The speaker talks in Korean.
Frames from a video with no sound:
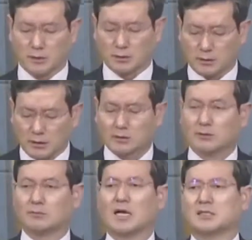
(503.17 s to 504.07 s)
그래서
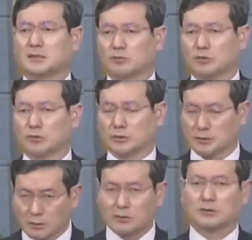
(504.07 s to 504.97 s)
말씀으로
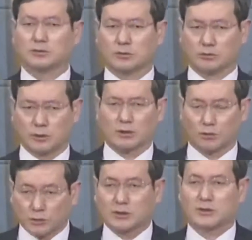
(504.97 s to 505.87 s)
성령으로 우리를
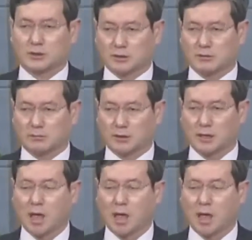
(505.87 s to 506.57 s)
고치시는 겁니다.